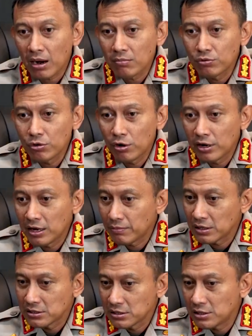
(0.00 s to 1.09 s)
Prabu Lodaya
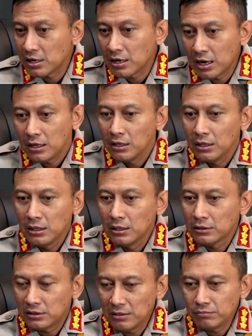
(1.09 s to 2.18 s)
Presisi adalah
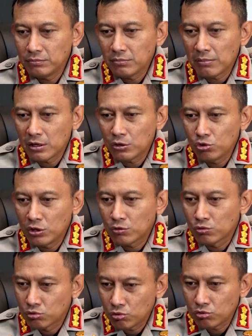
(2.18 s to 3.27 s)
tim memang unit
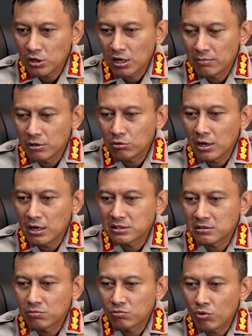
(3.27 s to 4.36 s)
khusus yang dibentuk dari
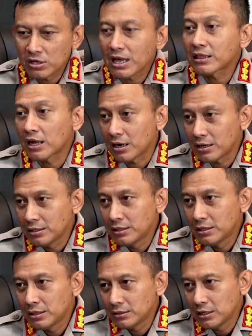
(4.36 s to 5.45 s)
semua satker
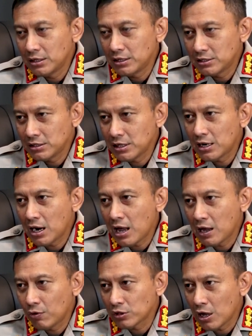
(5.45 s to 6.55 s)
Ya. Jadi isinya
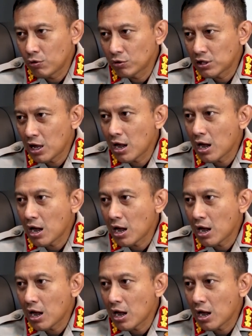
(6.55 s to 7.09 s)
adalah anggota-anggota ada